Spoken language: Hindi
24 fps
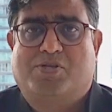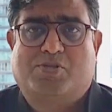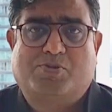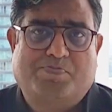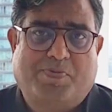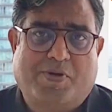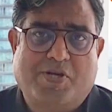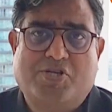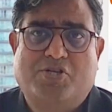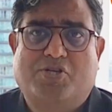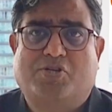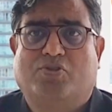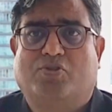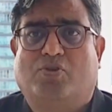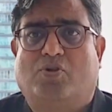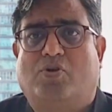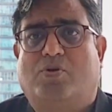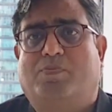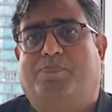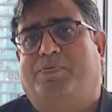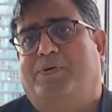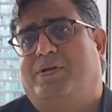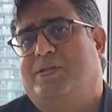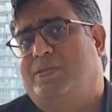पर स्पष्ट
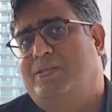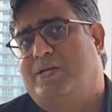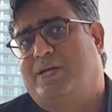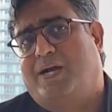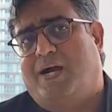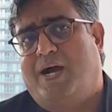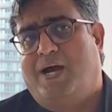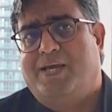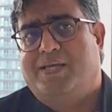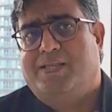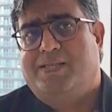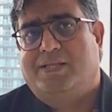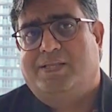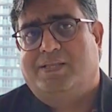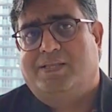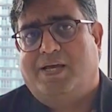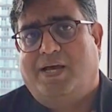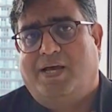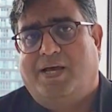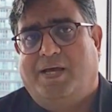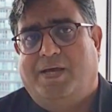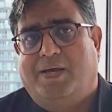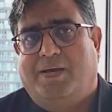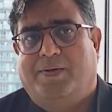तौर पर दिखाई
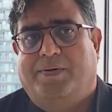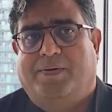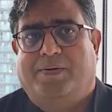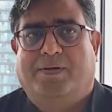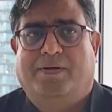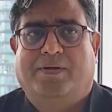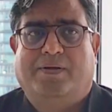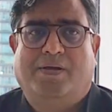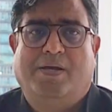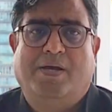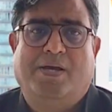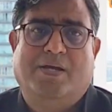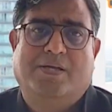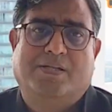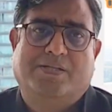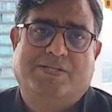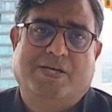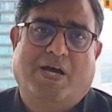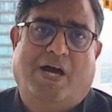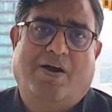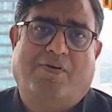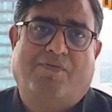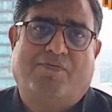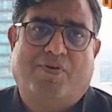देता है
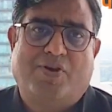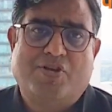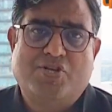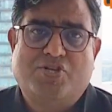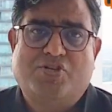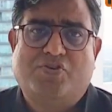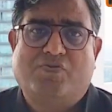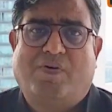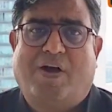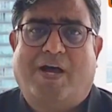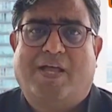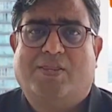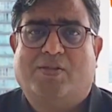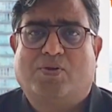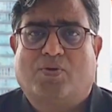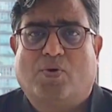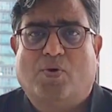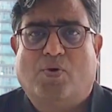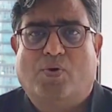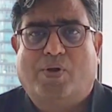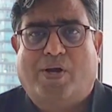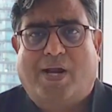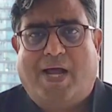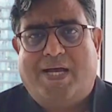जहां वंशवाद
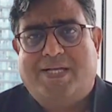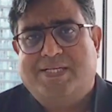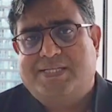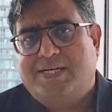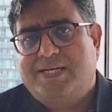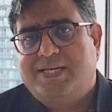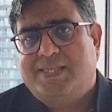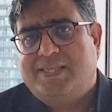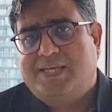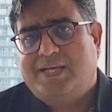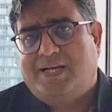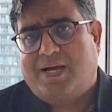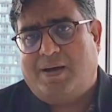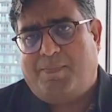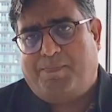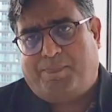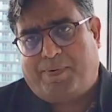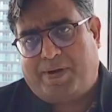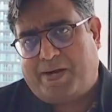को राजनीति का